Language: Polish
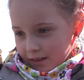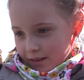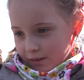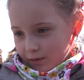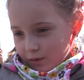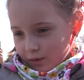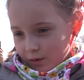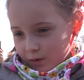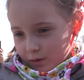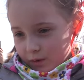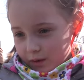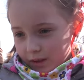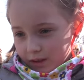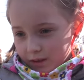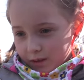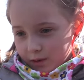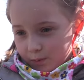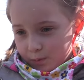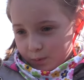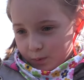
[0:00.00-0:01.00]
i w
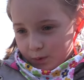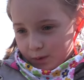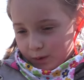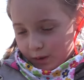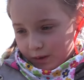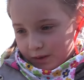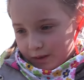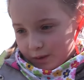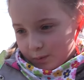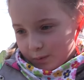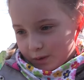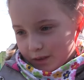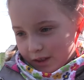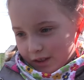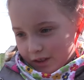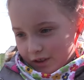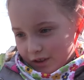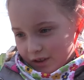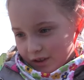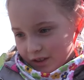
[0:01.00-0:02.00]
ogóle z pucącym
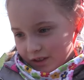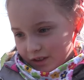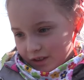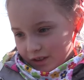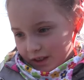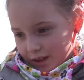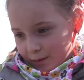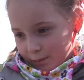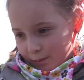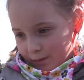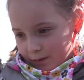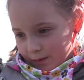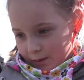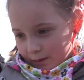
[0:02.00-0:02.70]
się szyciem.